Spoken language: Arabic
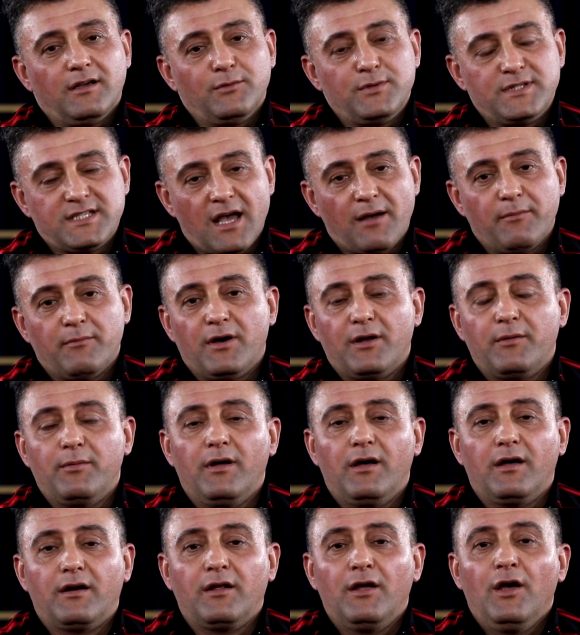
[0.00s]
وسام
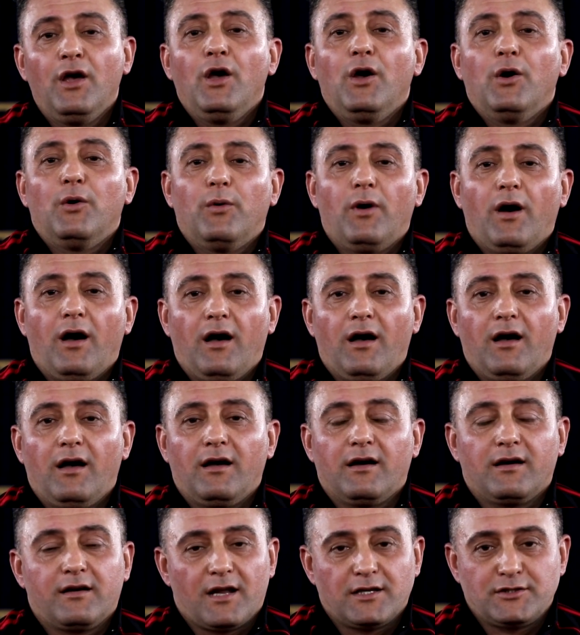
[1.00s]
بربر
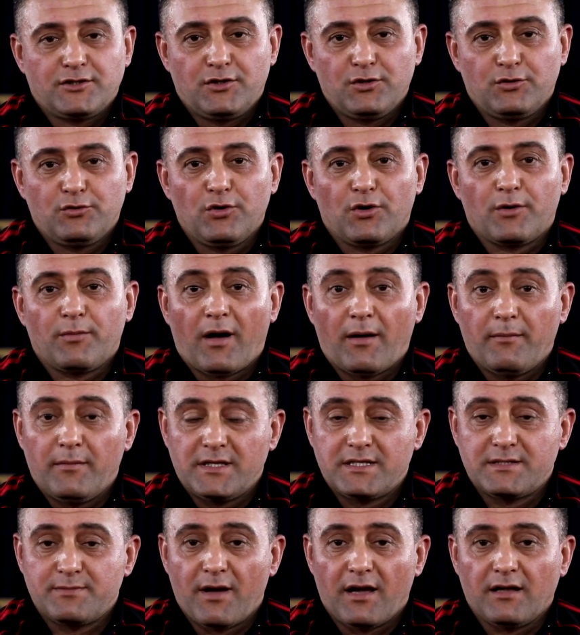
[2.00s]
وإخراج الدكتور
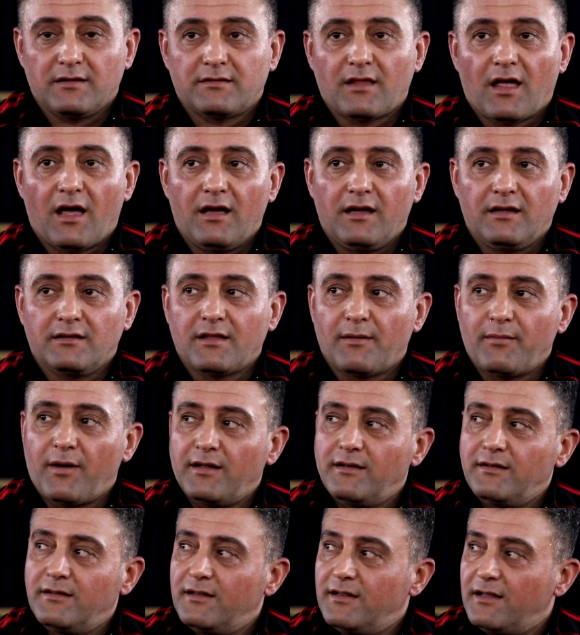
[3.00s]
محمد إسماعيل الطائي
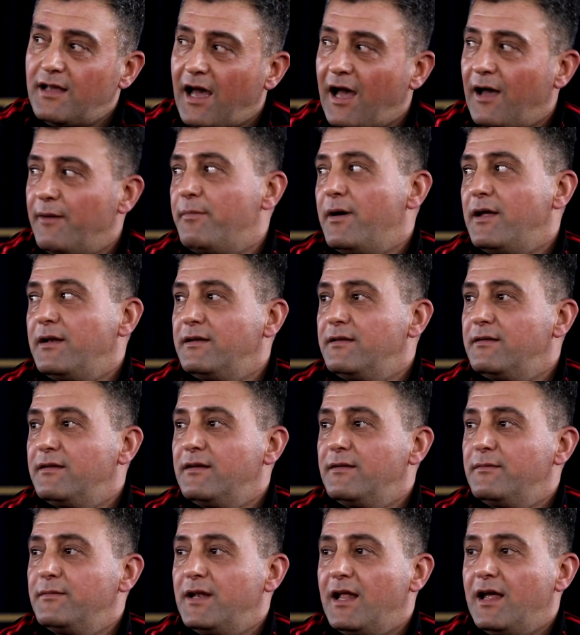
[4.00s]
طبعا أحب أن